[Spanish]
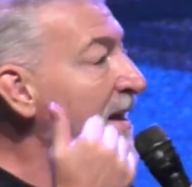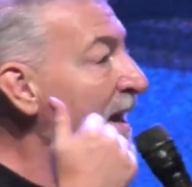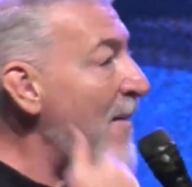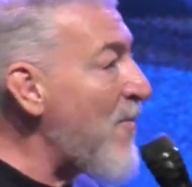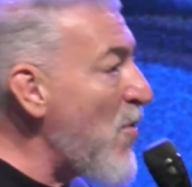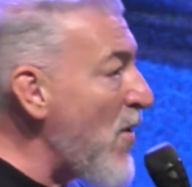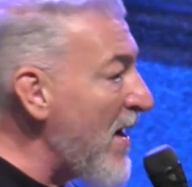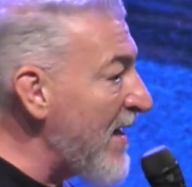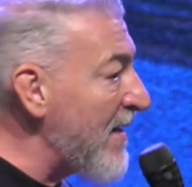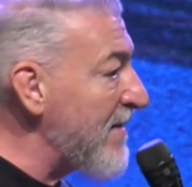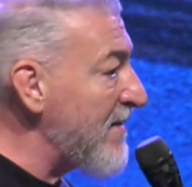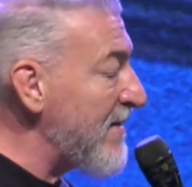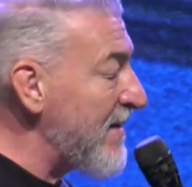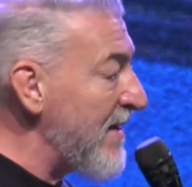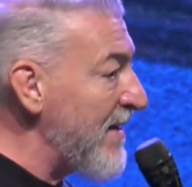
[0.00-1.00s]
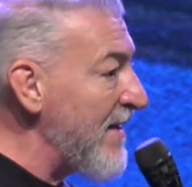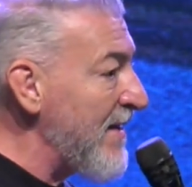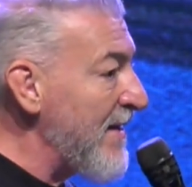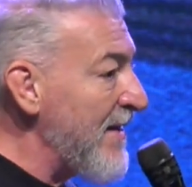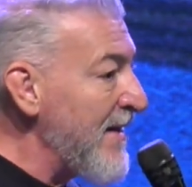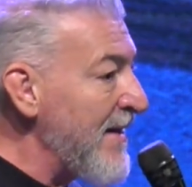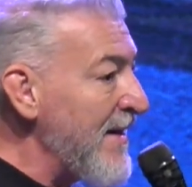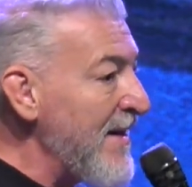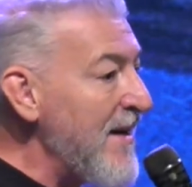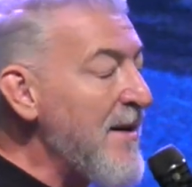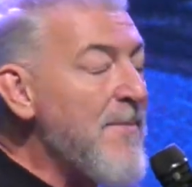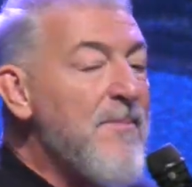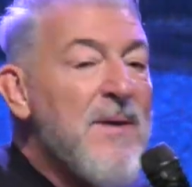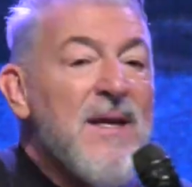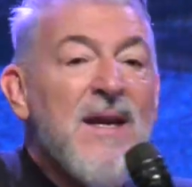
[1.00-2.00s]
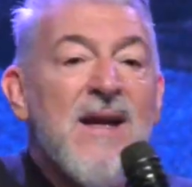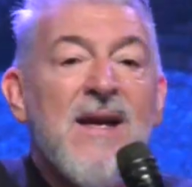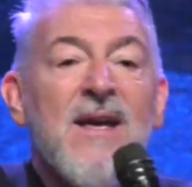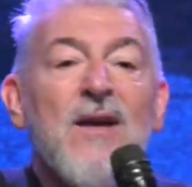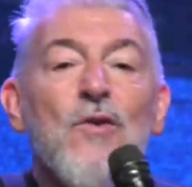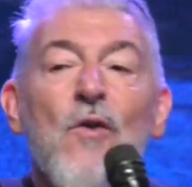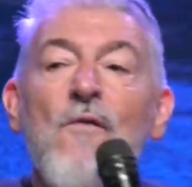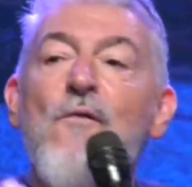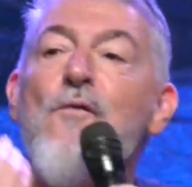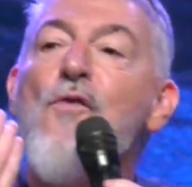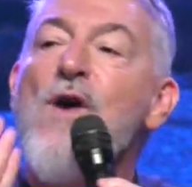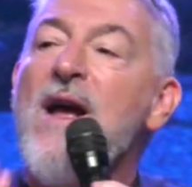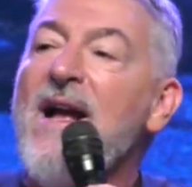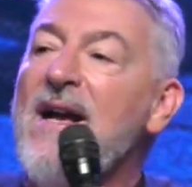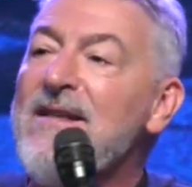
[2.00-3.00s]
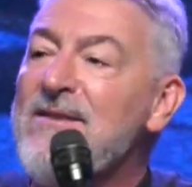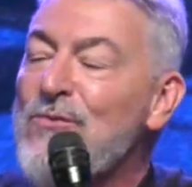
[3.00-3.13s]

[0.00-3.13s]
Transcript: de la muerte. Y miren que no fue